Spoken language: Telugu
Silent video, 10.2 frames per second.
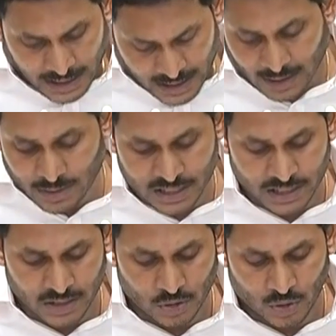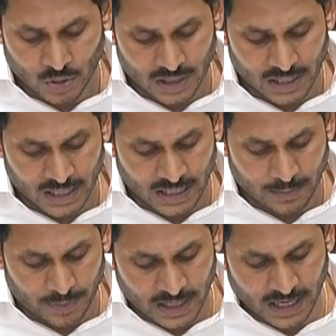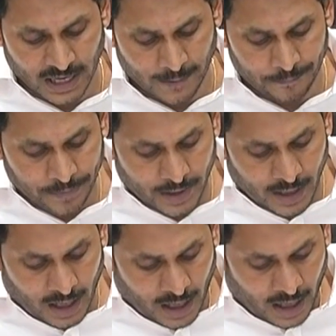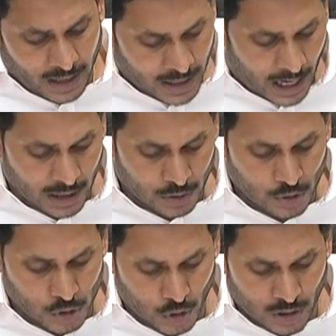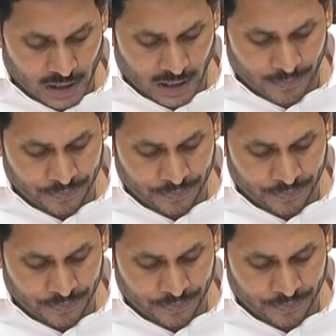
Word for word: ఈ సమస్యను ఎదుర్కొనేదానికి ఇప్పటికే నాలుగు చోట్ల